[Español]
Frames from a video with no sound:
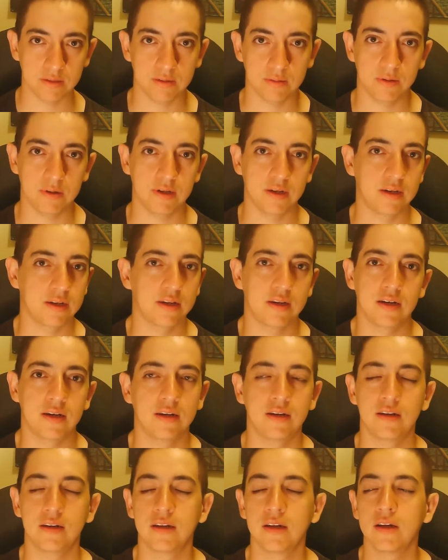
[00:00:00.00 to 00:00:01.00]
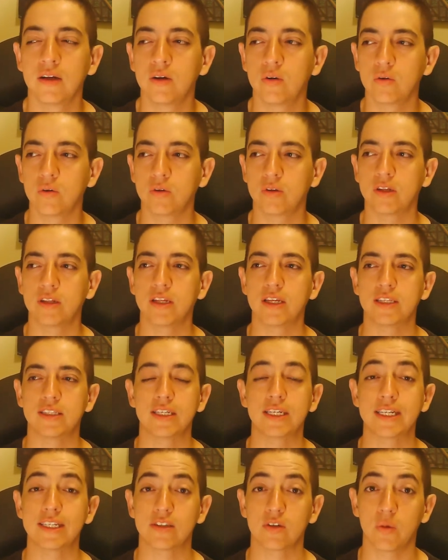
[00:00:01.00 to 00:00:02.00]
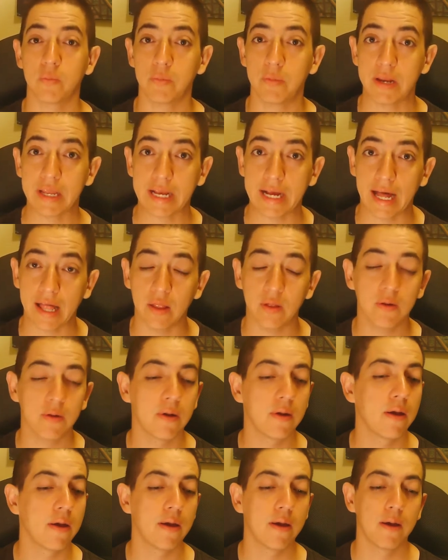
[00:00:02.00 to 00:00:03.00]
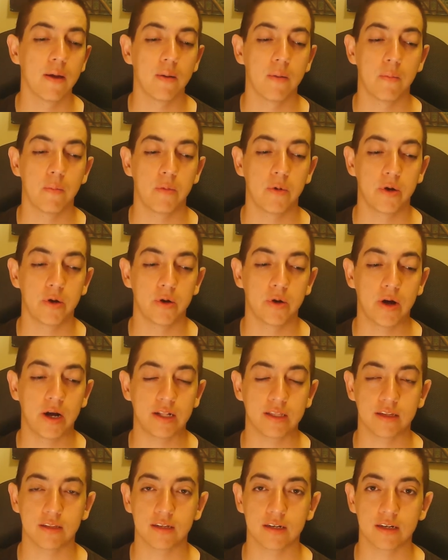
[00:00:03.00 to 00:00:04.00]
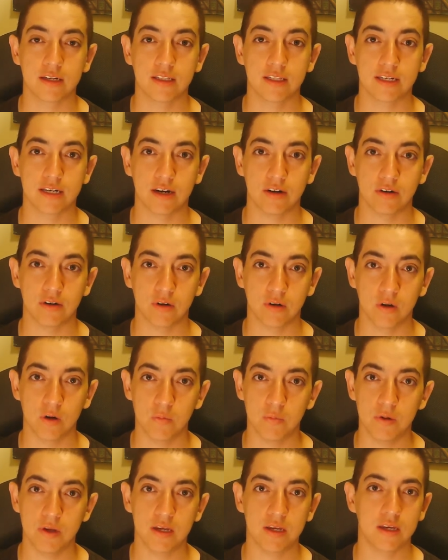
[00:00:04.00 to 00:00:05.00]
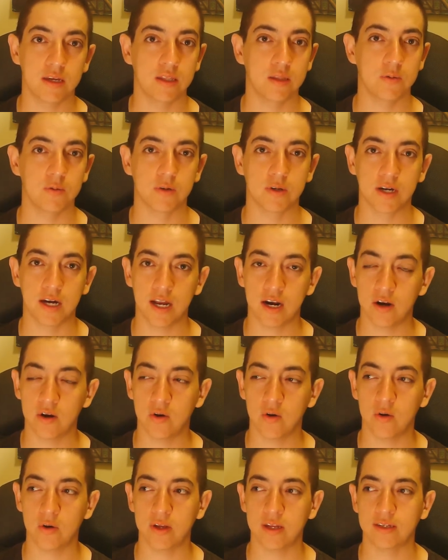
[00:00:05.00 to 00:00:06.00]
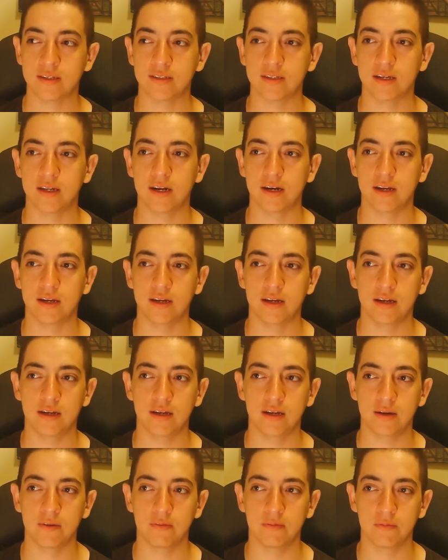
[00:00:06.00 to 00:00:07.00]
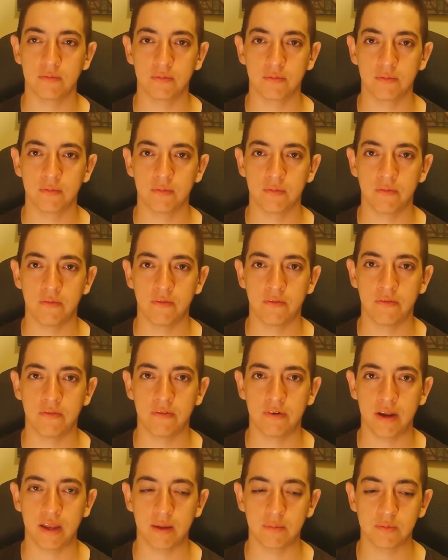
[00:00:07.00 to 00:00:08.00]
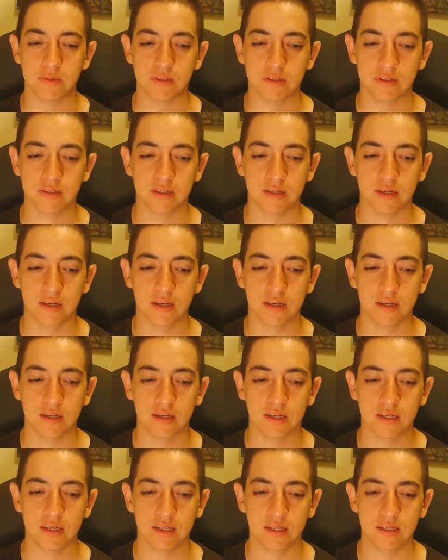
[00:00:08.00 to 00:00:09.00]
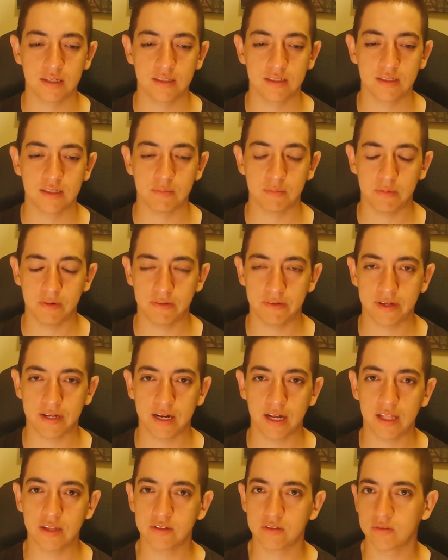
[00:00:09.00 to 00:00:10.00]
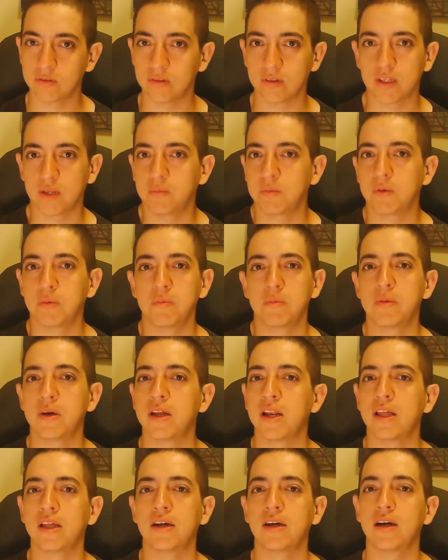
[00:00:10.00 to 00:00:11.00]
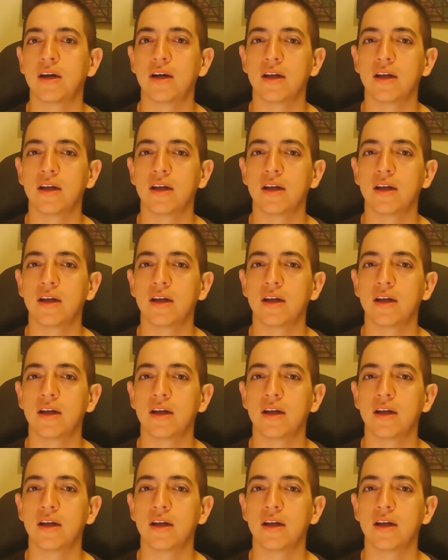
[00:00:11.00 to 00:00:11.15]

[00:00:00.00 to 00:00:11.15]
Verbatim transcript: eh, uno tiende a decir que es complicado, pero al tener que narrarlo en cómic y dibujarlo y hacer eh, frames simplificados, uno también ve la,